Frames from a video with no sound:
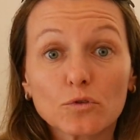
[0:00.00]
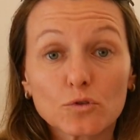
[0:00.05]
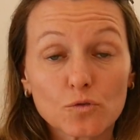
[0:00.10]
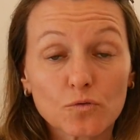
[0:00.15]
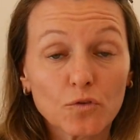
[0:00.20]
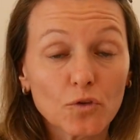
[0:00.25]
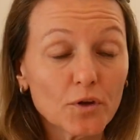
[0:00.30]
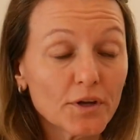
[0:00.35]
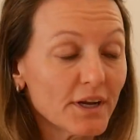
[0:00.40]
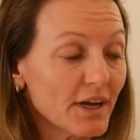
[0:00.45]
os
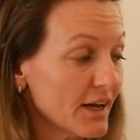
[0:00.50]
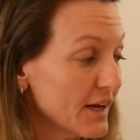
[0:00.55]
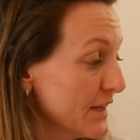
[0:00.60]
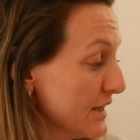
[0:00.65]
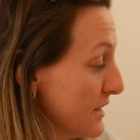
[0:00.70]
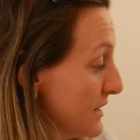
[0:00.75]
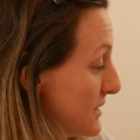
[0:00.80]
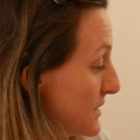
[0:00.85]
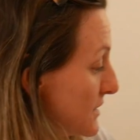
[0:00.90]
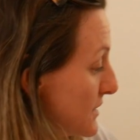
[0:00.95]

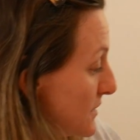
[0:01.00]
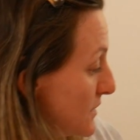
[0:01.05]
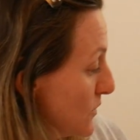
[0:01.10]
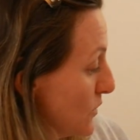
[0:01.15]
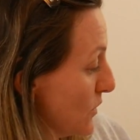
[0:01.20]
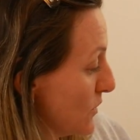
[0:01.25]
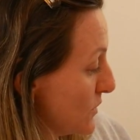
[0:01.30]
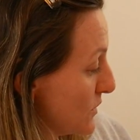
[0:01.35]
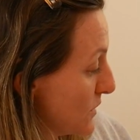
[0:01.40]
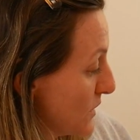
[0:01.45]
florais
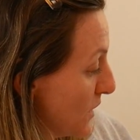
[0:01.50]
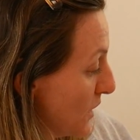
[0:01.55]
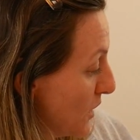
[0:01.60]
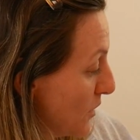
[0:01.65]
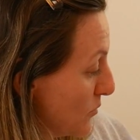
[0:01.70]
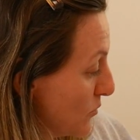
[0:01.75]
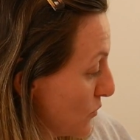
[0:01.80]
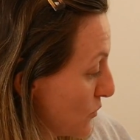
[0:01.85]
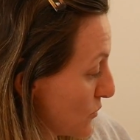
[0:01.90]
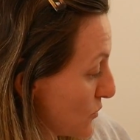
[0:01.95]
nós
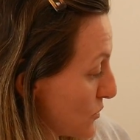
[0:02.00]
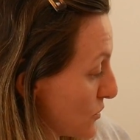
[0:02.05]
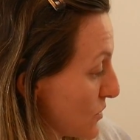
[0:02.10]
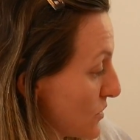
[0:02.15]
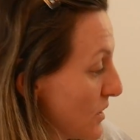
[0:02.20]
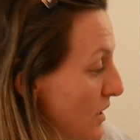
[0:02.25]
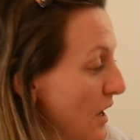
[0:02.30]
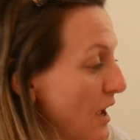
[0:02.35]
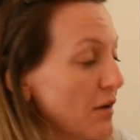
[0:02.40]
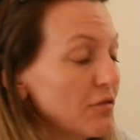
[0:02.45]
temos
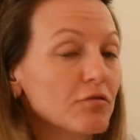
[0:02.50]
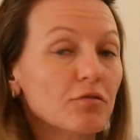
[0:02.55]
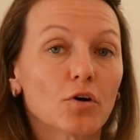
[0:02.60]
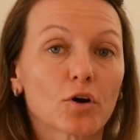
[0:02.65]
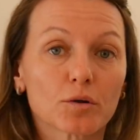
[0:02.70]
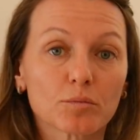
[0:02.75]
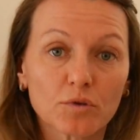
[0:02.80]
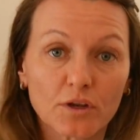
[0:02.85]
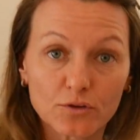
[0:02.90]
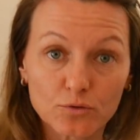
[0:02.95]
a
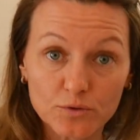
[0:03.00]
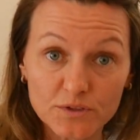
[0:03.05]
fórmula do